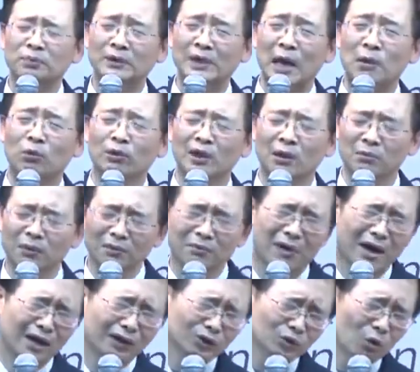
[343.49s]

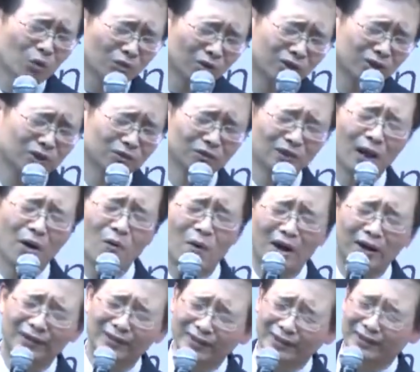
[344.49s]
잘못하면 막 속을 치고 내가
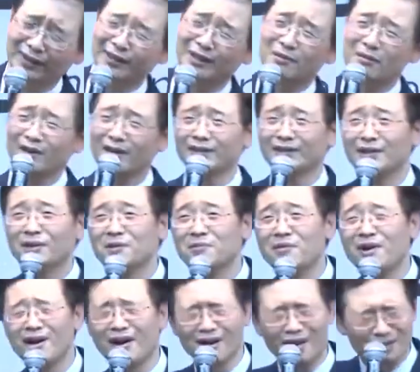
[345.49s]
왜 그렇게 대답을 했냐고
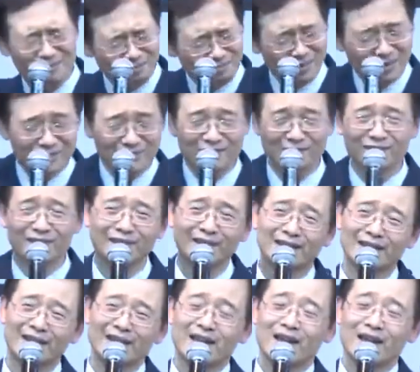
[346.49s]
막 머리 치고.